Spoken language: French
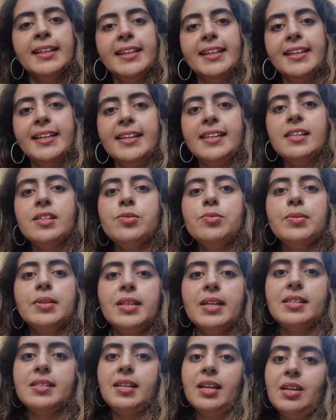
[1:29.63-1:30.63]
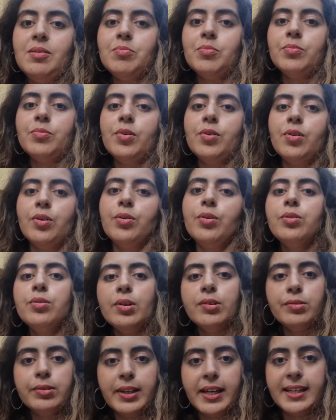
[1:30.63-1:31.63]
Et suite à ça, ils m'ont
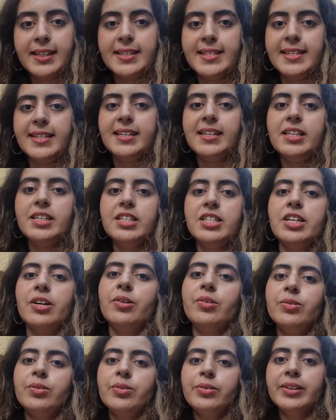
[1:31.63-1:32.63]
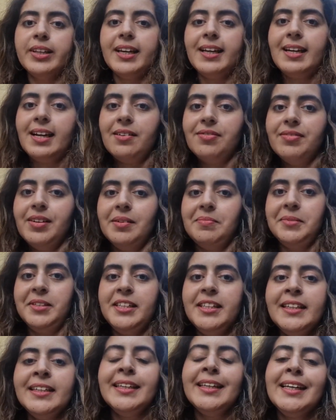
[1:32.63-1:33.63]
recontacté, j'ai rencontré la
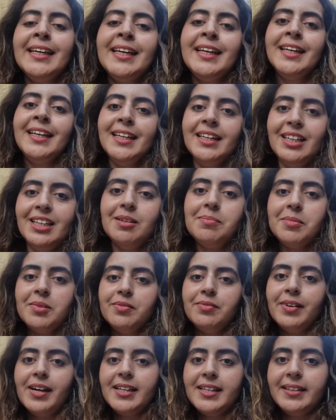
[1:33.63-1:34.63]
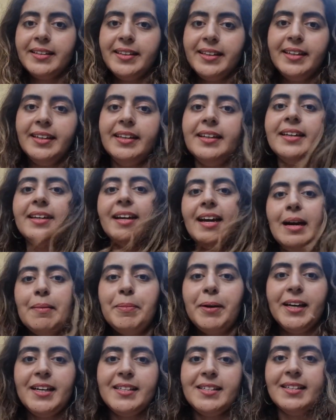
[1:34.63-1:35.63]
famille, ils m'ont validé et
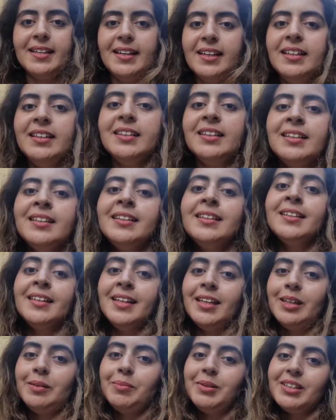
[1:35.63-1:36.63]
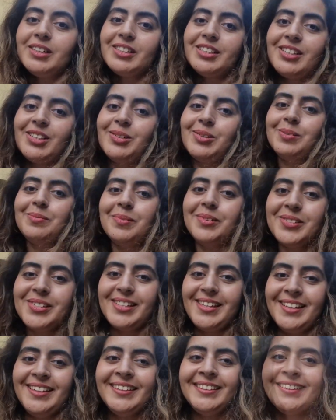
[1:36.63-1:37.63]
après ça, eh bien, j'ai
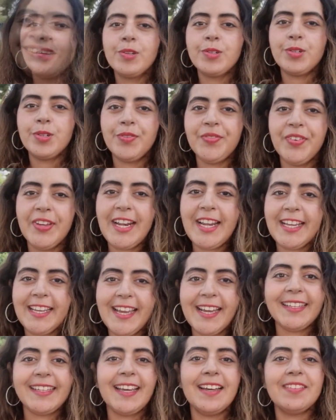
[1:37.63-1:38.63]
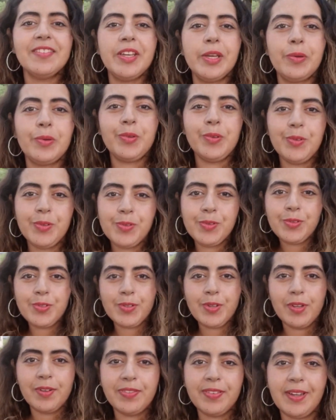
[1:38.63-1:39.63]
commencé. Je fais la garde avec une
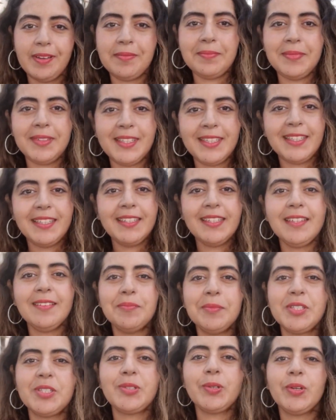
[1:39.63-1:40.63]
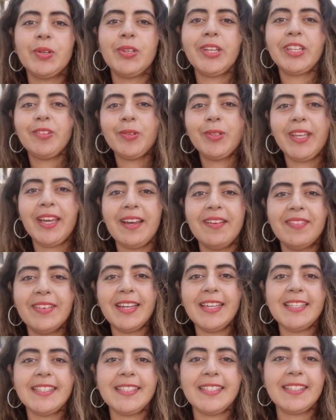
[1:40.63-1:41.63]
seule famille. Mes horaires de
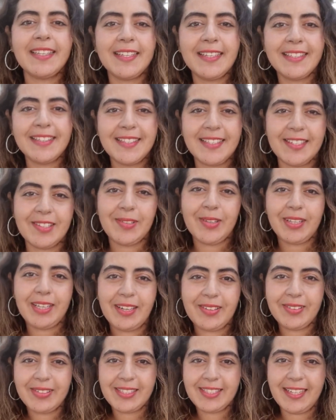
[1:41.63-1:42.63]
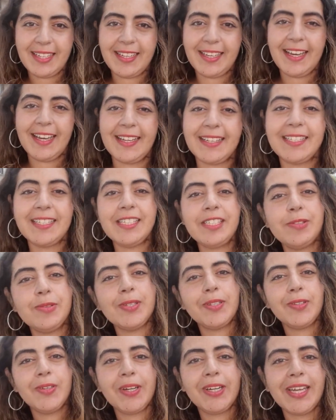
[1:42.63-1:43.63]
travail, c'est 16h45 à
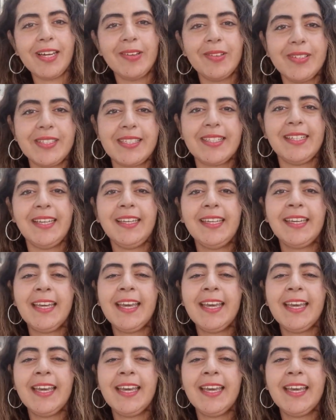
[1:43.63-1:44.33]
18h45.